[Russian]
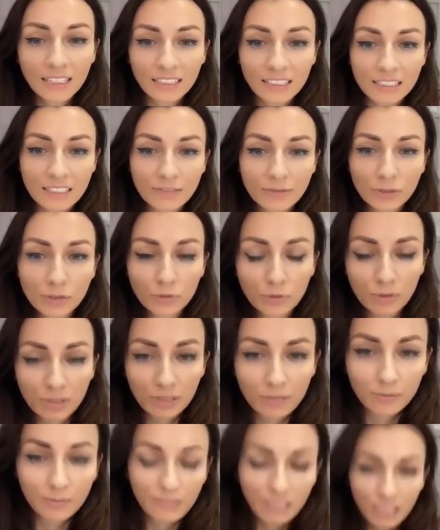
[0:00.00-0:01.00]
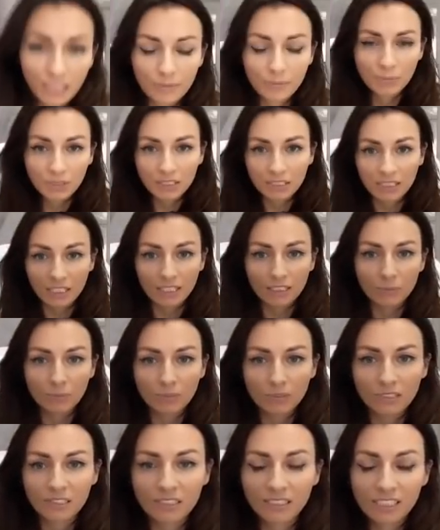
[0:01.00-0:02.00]
Если вдруг меня перестанет
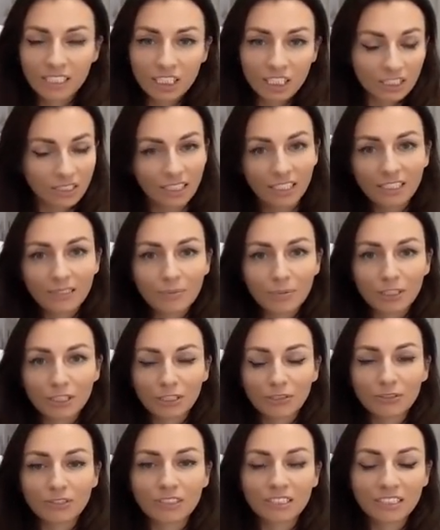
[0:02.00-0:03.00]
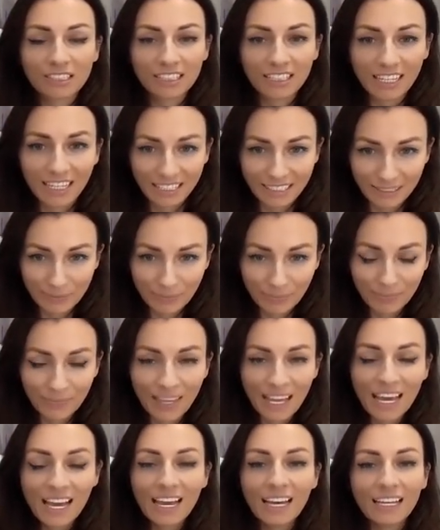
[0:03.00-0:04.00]
быть слышно, дайте, пожалуйста, знать.
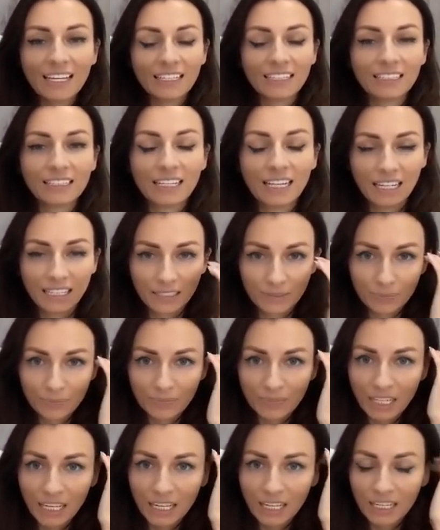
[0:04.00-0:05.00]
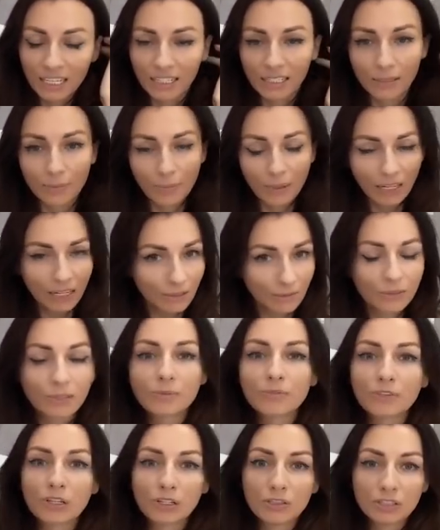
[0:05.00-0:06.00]
Итак, а, пока вы
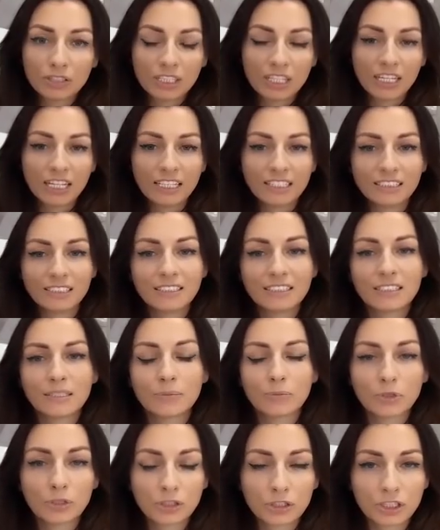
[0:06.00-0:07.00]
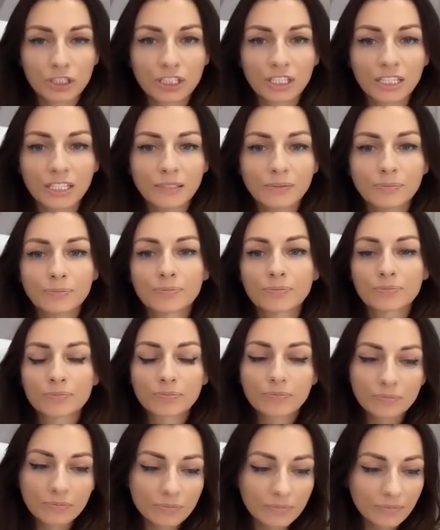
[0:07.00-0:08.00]
включаетесь немножечко,
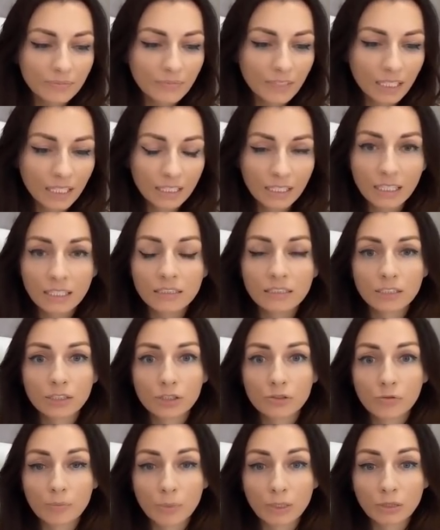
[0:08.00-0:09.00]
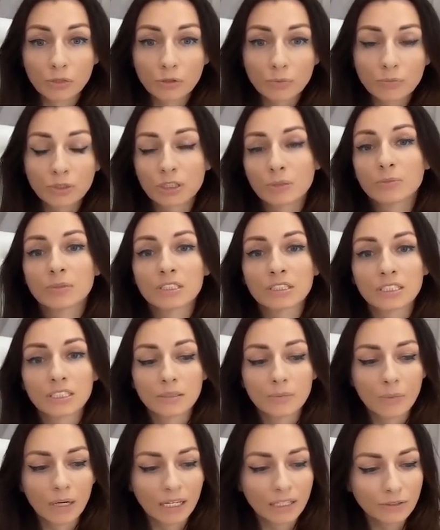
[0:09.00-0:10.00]
я расскажу вам о том, чем я
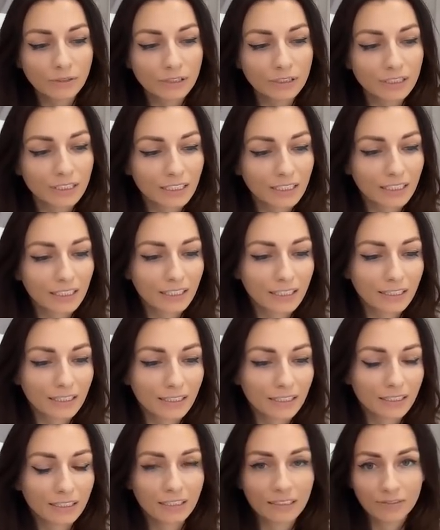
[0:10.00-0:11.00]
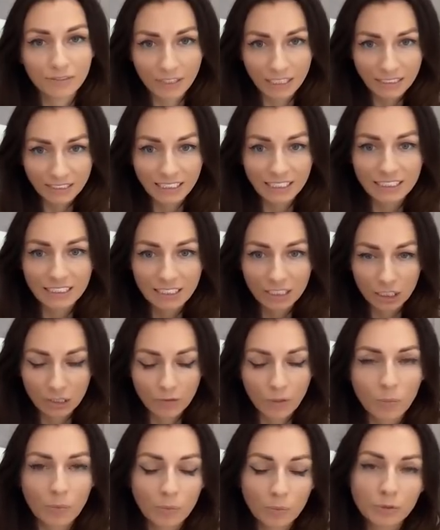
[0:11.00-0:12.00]
занимаюсь а, и в контексте
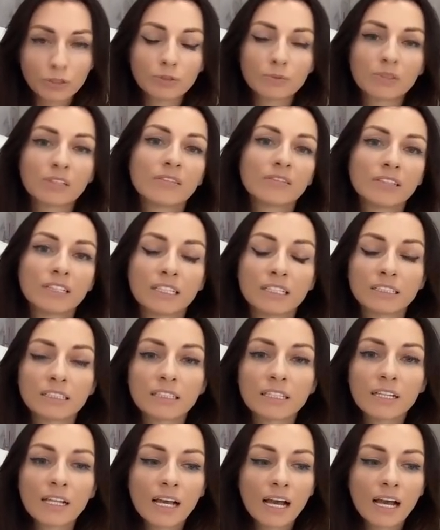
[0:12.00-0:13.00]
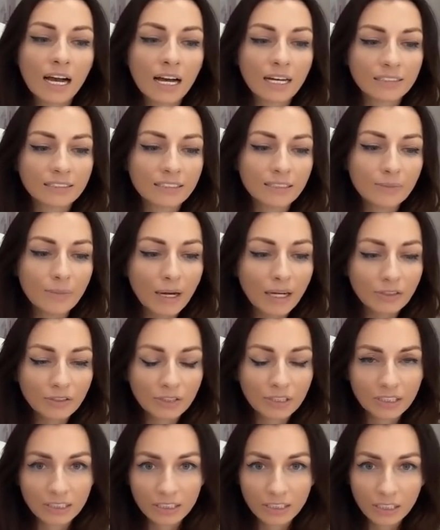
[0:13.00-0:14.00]
чего мы будем говорить. А занимаюсь
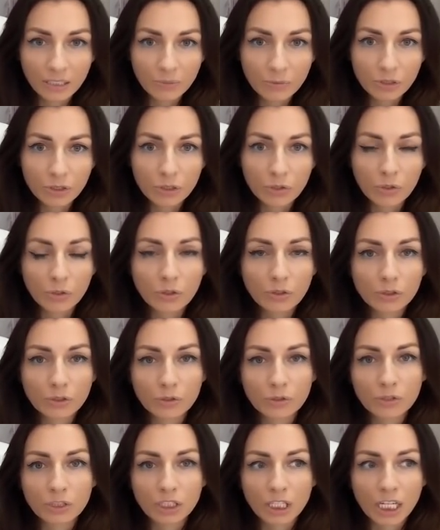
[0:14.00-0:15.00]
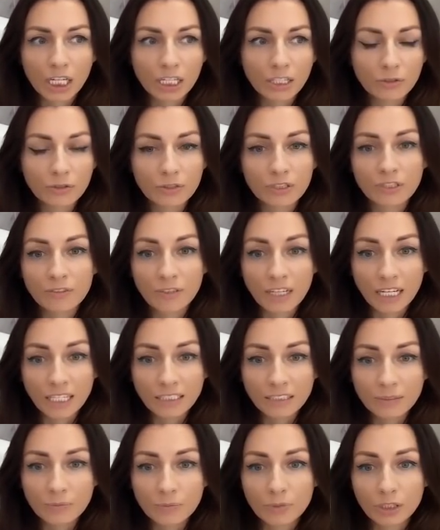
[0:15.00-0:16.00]
я тем, что изучаю
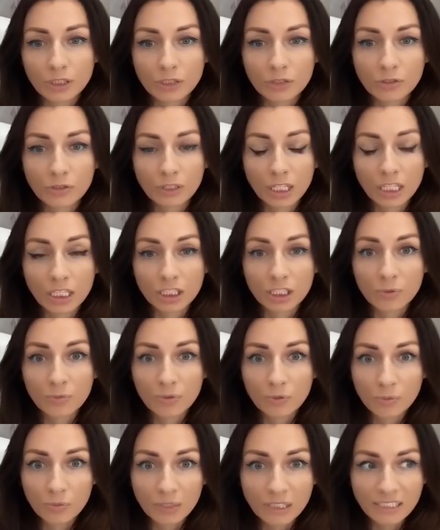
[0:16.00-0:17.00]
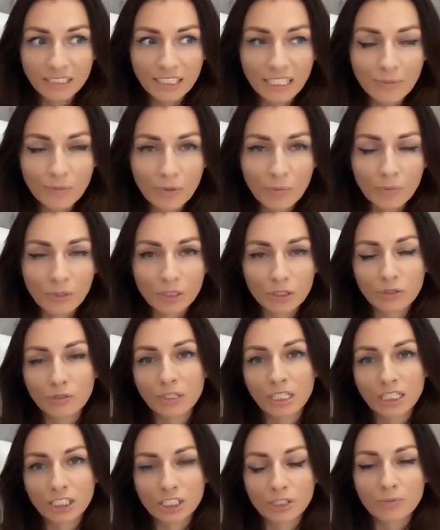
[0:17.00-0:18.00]
связь между нашими мыслями, между
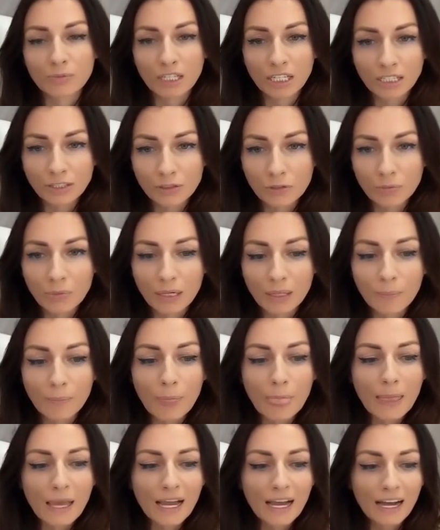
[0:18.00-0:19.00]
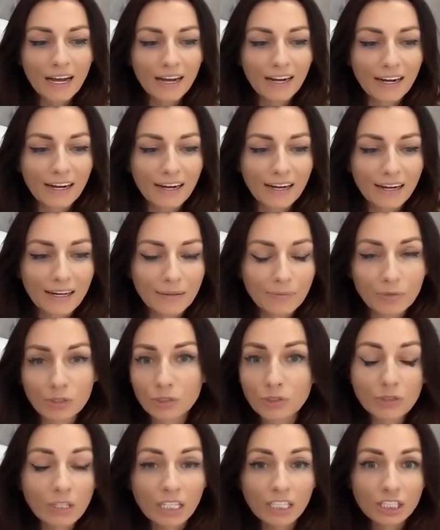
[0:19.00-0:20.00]
нашим разумом, а,
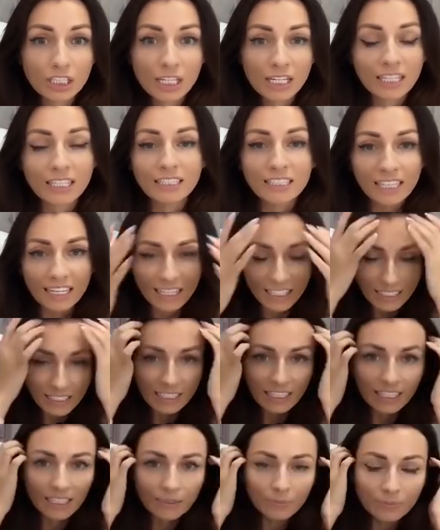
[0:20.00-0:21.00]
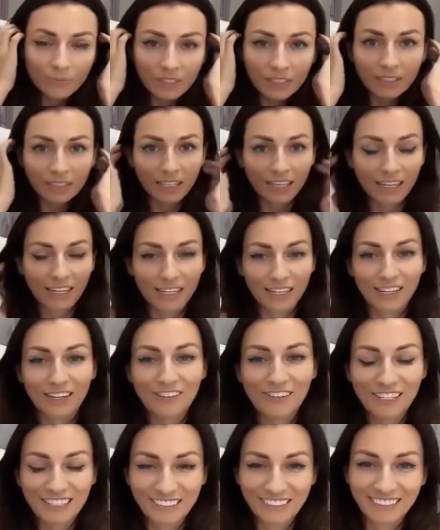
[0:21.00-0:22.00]
между нашей энергией такая
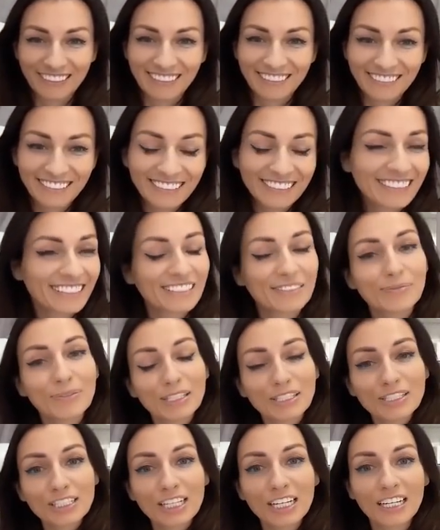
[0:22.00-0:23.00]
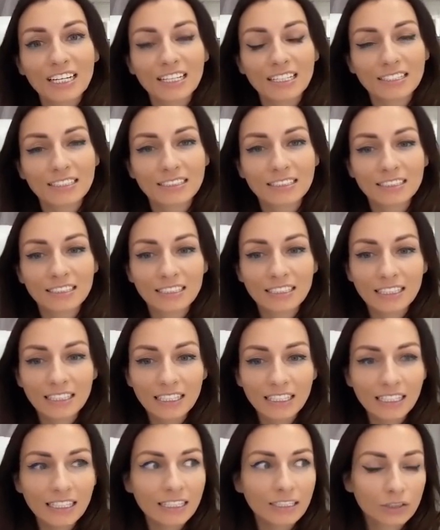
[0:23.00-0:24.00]
квантовая физика небольшая,
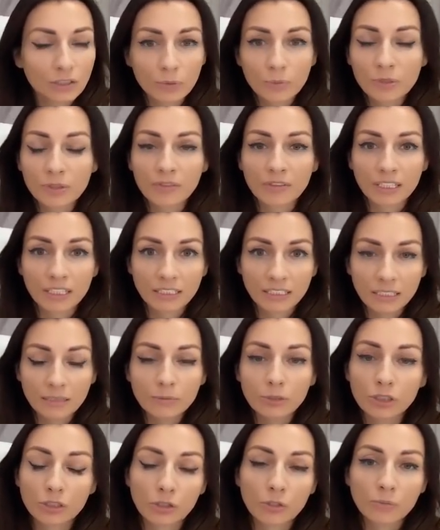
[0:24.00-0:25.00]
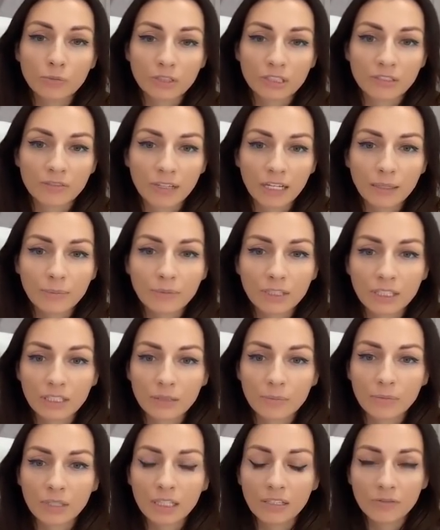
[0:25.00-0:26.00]
и, собственно, тем, что мы с вами
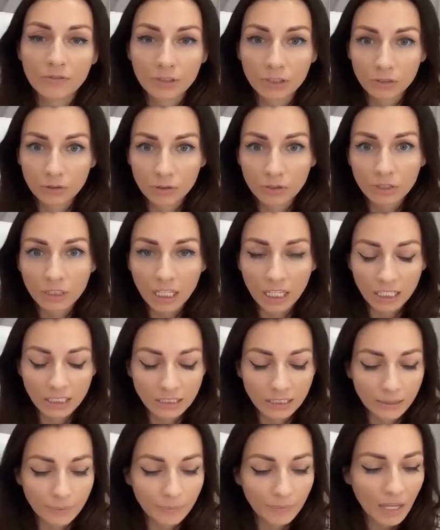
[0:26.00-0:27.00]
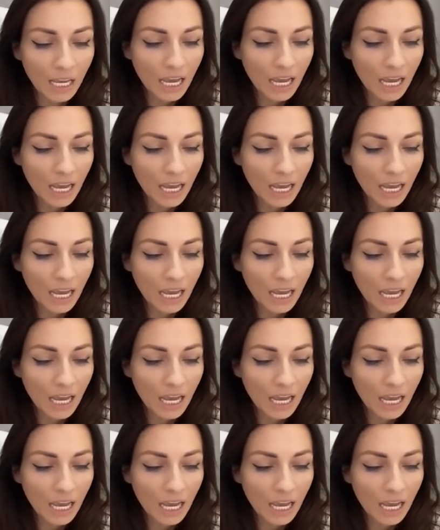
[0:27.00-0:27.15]
имеем в результате,